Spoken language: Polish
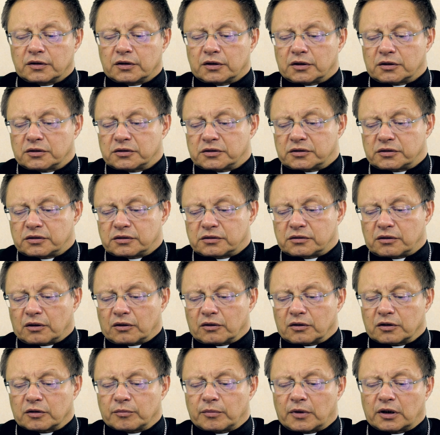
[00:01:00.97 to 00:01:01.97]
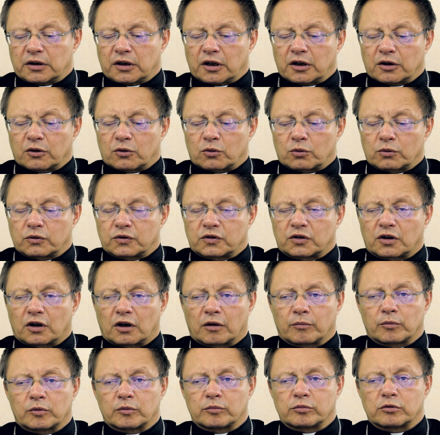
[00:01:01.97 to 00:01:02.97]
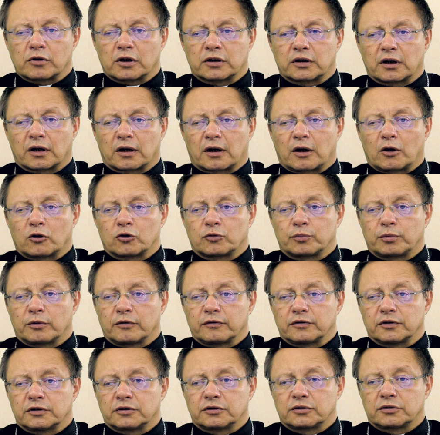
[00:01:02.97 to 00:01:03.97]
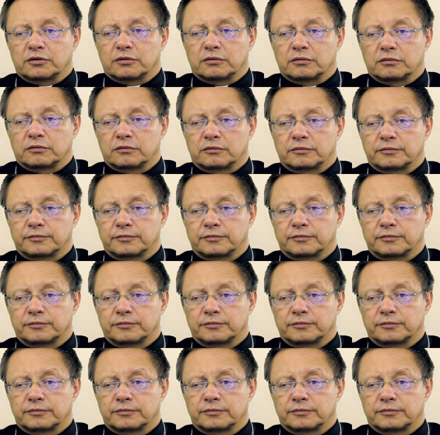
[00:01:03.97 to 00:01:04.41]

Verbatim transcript: Więc to chyba najkrótsza by była taka odpowiedź.